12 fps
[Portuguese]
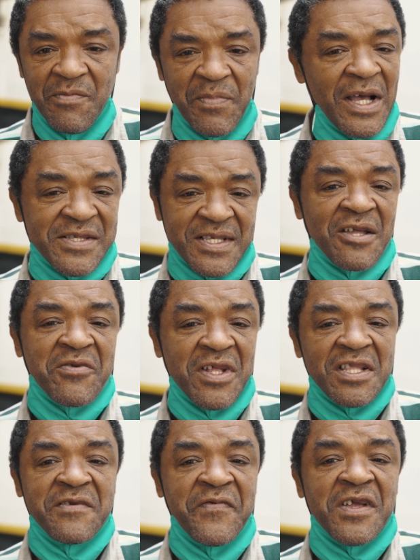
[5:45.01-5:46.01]
passado
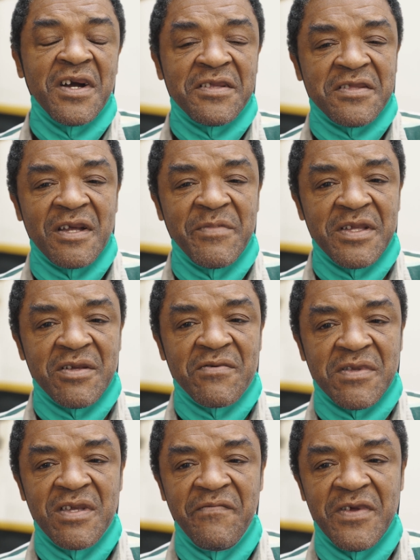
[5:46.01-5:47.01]
gratificante também que
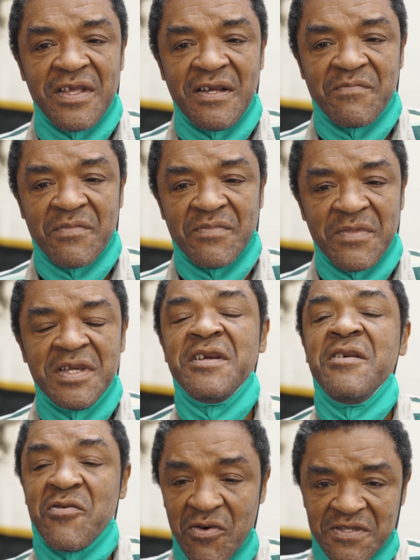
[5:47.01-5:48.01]
eu tive, né?
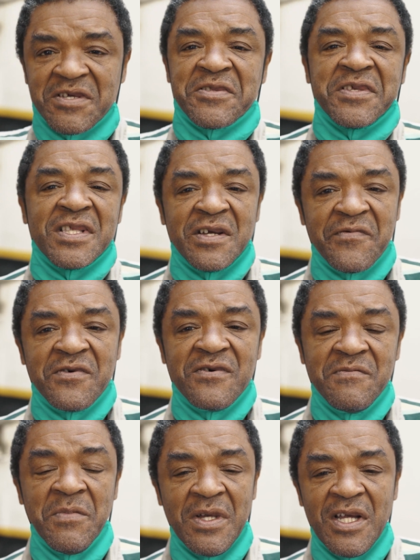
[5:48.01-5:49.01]
E com certeza eu
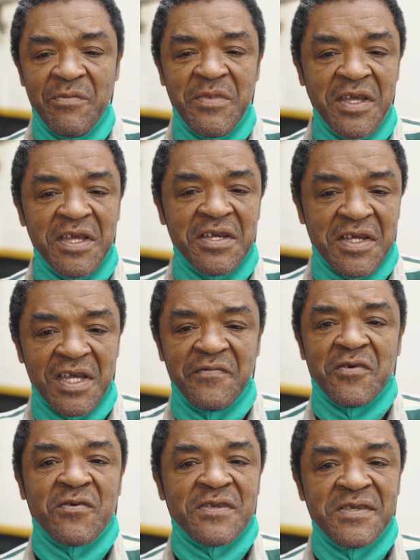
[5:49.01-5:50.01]
vou me reerguer e
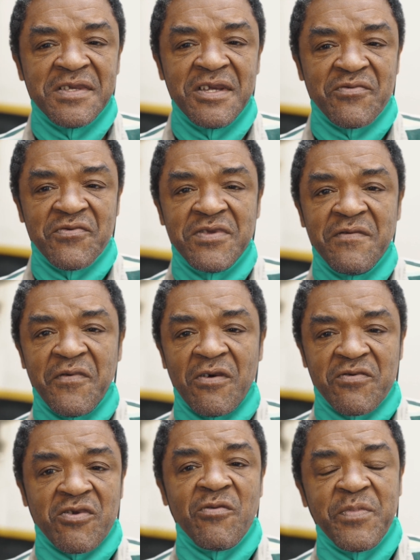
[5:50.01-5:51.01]
vou conseguir tudo de
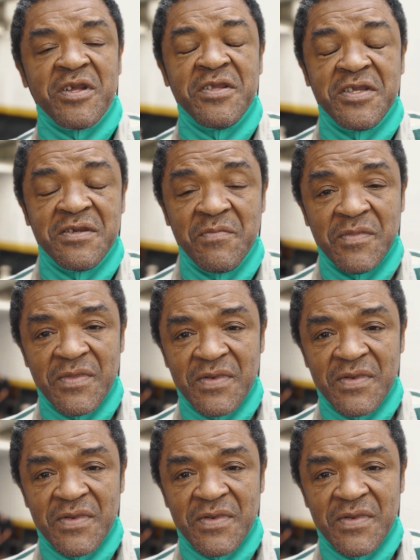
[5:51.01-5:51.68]
volta que eu perdi.